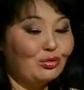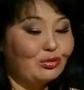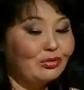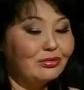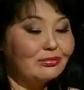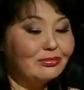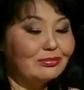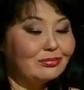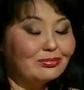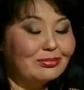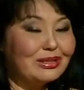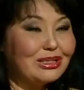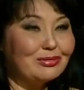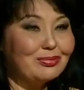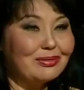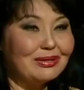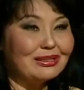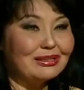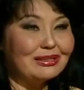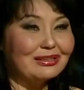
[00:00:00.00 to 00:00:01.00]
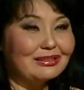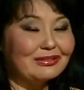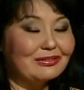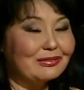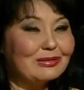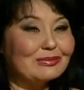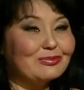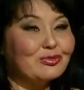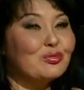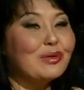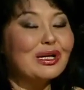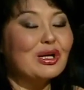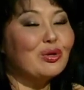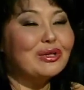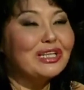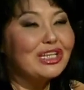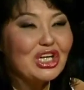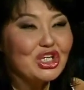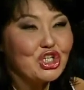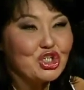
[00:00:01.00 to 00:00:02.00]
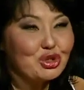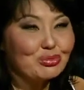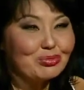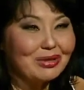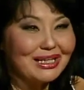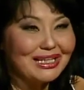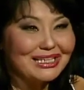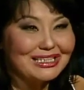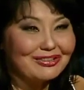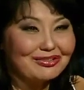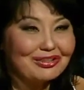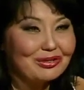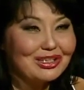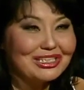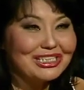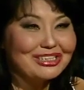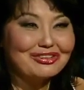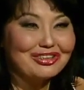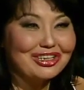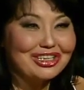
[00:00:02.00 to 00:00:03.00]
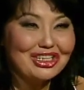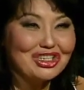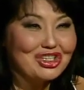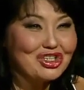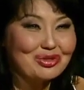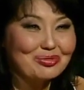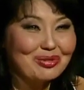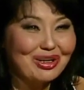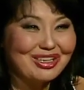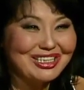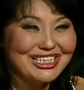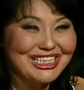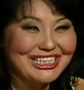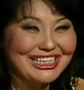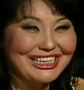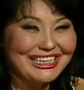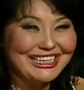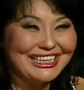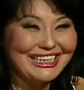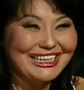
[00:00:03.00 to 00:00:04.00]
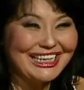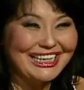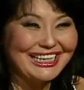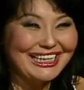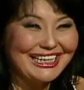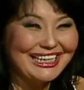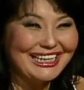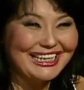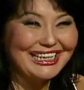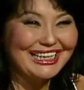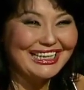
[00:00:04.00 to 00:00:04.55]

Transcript: Ну, э, нумерологи не ошибаются, цифра не ошибается никогда.